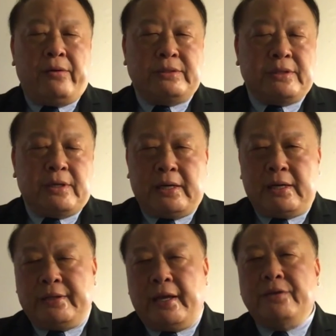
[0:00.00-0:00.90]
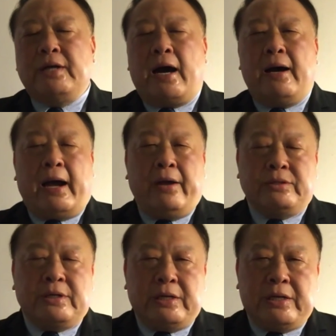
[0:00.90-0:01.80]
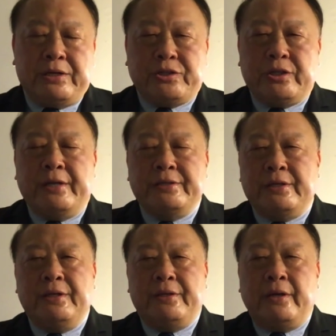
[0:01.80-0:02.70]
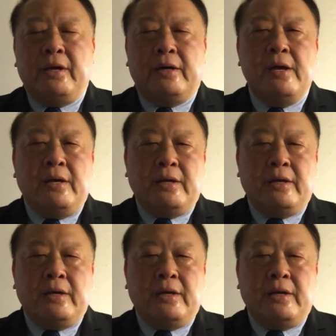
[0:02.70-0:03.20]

有这个核电厂、还有这个核试验基地等等，